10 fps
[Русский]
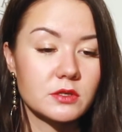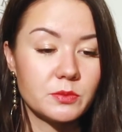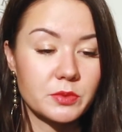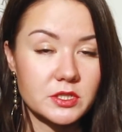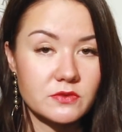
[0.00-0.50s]

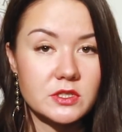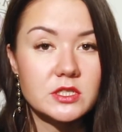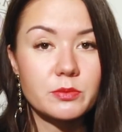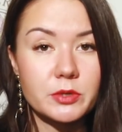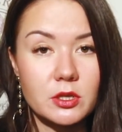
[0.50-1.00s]
и
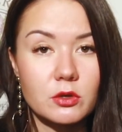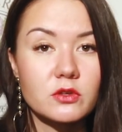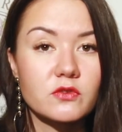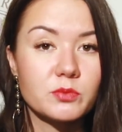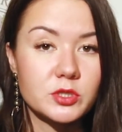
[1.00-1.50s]
производить
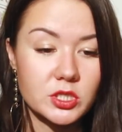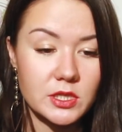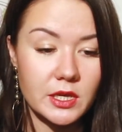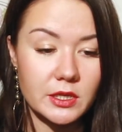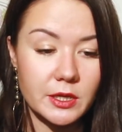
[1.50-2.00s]
определенное
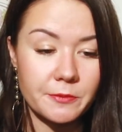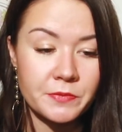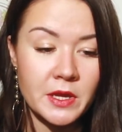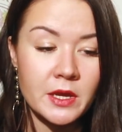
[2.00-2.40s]
впечатление.